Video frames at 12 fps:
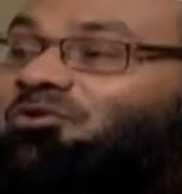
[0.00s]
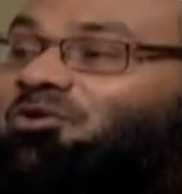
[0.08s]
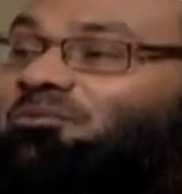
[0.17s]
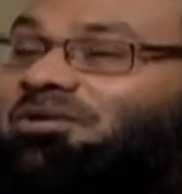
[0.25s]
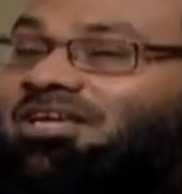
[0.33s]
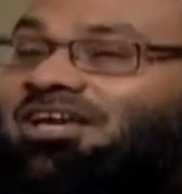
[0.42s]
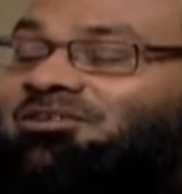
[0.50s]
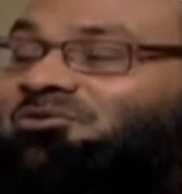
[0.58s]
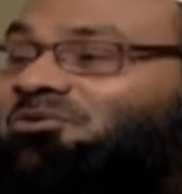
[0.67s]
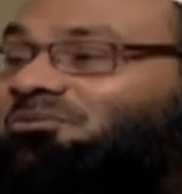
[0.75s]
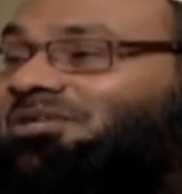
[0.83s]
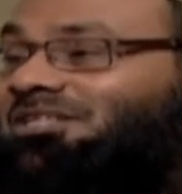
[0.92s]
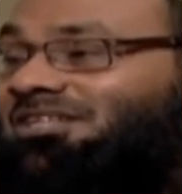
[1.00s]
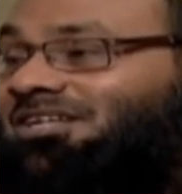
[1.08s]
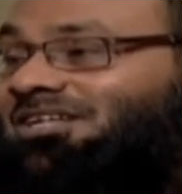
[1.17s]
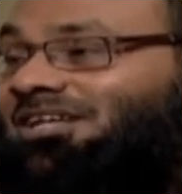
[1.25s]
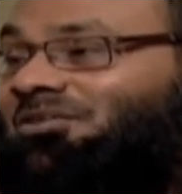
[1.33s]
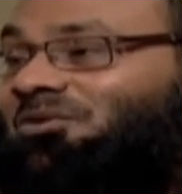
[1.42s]
প্রথমে একজন
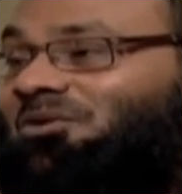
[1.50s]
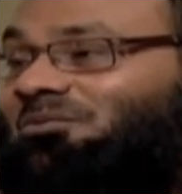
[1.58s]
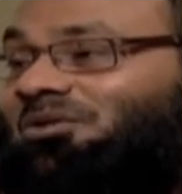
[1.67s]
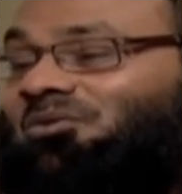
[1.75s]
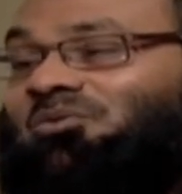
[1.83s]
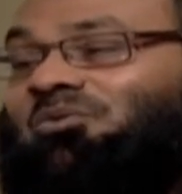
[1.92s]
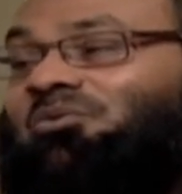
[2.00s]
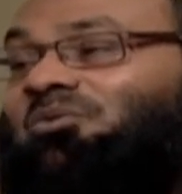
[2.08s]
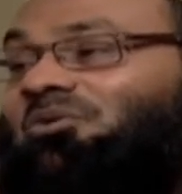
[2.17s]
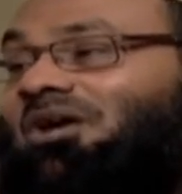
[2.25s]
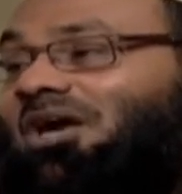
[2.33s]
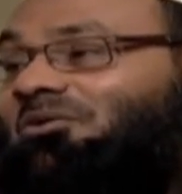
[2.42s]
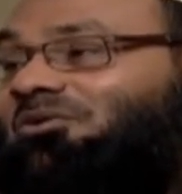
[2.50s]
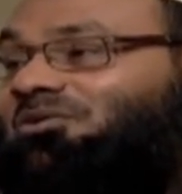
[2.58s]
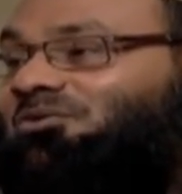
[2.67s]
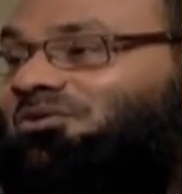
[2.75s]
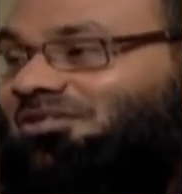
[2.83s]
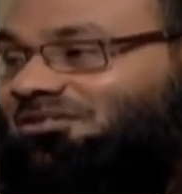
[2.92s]
ব্যক্তিকে জানতে হবে কোনো কারণে
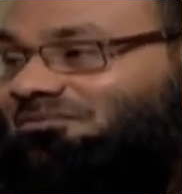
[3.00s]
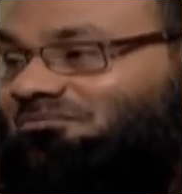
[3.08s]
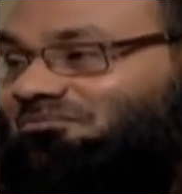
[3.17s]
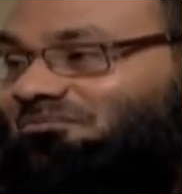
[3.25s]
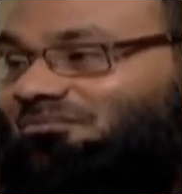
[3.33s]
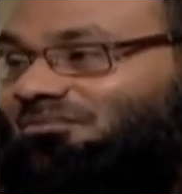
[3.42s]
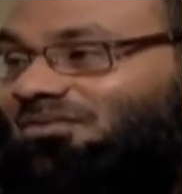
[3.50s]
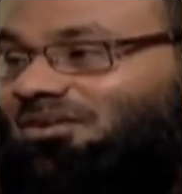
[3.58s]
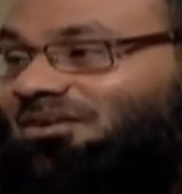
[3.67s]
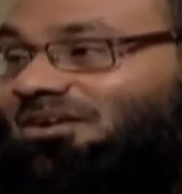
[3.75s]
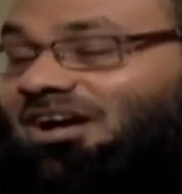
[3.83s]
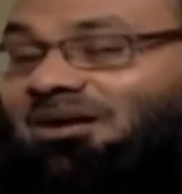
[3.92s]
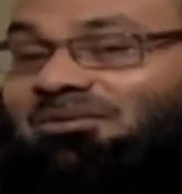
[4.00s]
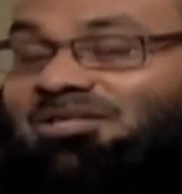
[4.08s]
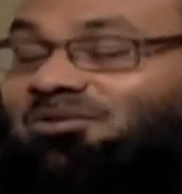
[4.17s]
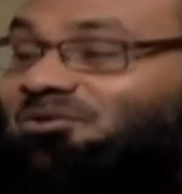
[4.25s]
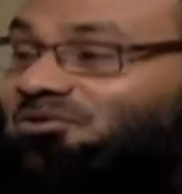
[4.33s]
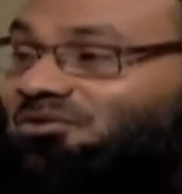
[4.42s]
যদি
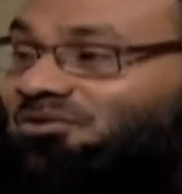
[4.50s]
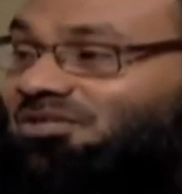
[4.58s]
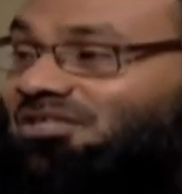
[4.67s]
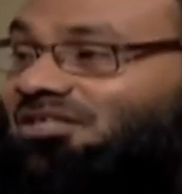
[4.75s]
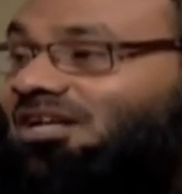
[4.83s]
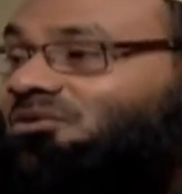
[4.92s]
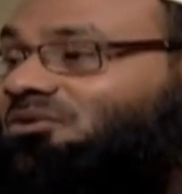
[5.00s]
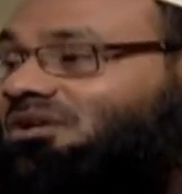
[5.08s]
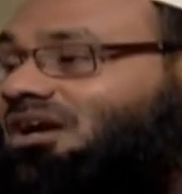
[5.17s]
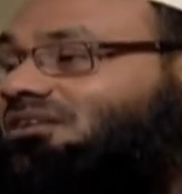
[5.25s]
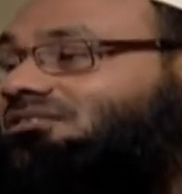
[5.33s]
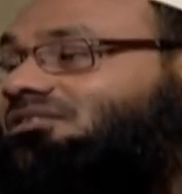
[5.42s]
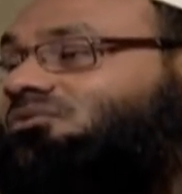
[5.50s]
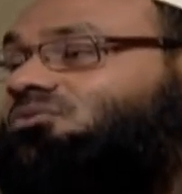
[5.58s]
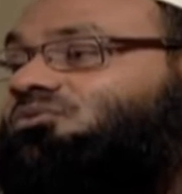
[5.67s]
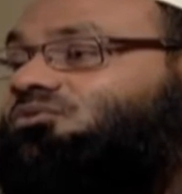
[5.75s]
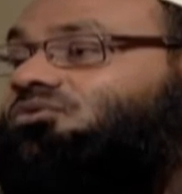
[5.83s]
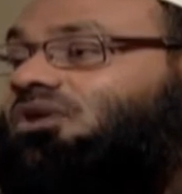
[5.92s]
আমাদের দর্শকদের এটা জানা দরকার যে
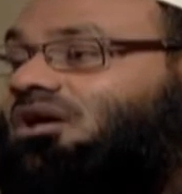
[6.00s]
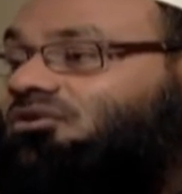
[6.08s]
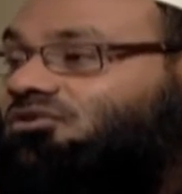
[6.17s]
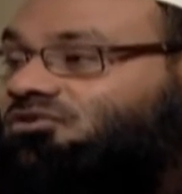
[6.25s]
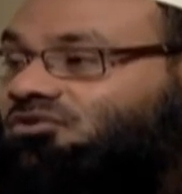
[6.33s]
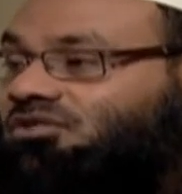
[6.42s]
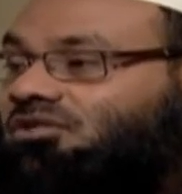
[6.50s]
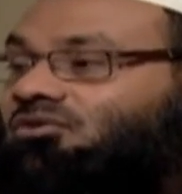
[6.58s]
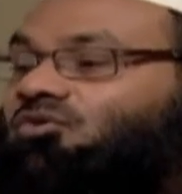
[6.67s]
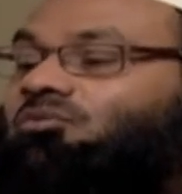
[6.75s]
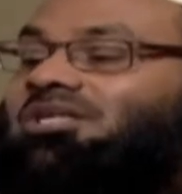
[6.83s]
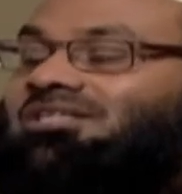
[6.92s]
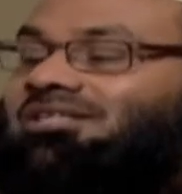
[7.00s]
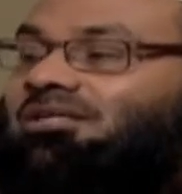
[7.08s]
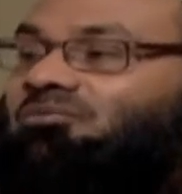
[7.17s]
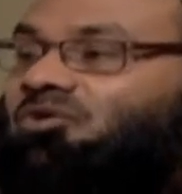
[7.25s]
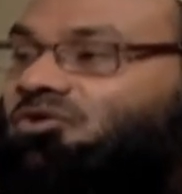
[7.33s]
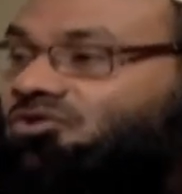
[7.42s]
কোনো কারণে যদি কোনো
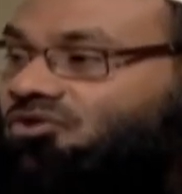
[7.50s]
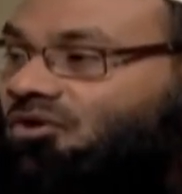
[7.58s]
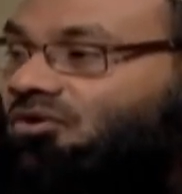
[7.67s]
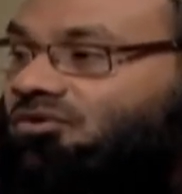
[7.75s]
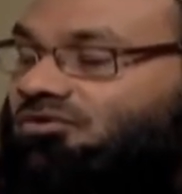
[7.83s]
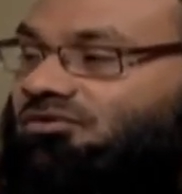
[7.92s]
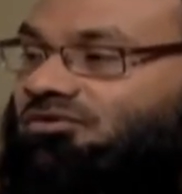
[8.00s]
ব্যক্তির পদস্খলন